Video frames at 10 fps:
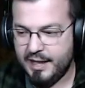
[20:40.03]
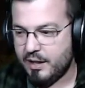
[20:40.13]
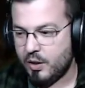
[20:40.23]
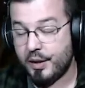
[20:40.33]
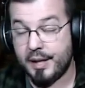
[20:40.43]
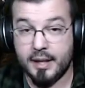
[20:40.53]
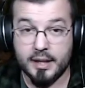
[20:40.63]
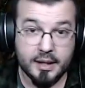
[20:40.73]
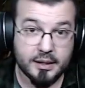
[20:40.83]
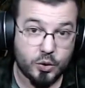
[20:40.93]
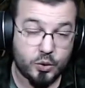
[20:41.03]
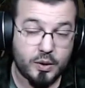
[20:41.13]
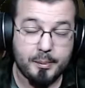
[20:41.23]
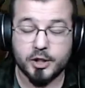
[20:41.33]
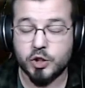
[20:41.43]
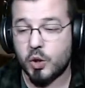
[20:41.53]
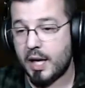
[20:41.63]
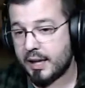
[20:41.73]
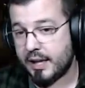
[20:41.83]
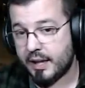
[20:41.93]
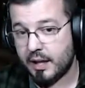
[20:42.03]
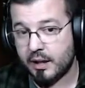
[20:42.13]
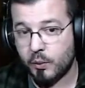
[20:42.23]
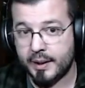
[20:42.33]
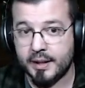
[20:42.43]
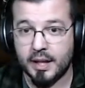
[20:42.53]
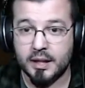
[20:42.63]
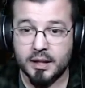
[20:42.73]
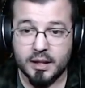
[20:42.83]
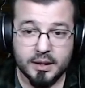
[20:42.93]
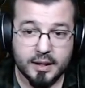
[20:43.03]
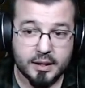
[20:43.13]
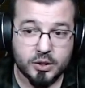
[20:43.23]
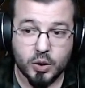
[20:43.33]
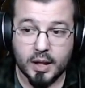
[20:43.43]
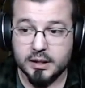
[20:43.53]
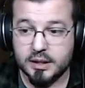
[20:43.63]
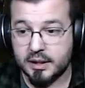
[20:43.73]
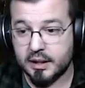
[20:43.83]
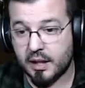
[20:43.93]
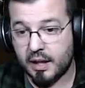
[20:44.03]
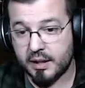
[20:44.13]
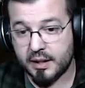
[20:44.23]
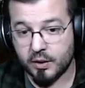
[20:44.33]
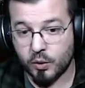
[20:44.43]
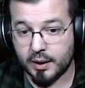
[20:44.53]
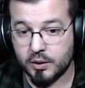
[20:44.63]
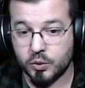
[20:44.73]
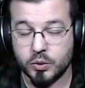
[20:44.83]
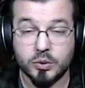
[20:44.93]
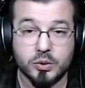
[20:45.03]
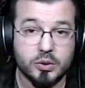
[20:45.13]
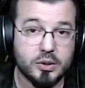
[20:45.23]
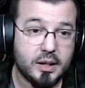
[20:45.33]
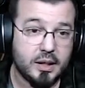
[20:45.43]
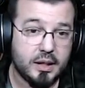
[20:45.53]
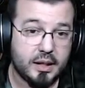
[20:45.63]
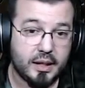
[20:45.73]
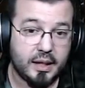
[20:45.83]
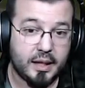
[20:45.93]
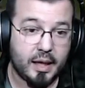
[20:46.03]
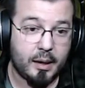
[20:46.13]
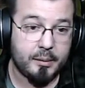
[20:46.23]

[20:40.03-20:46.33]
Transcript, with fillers: no, en realidad soy una persona que aguanta tres horas eh, realizando actos eh, a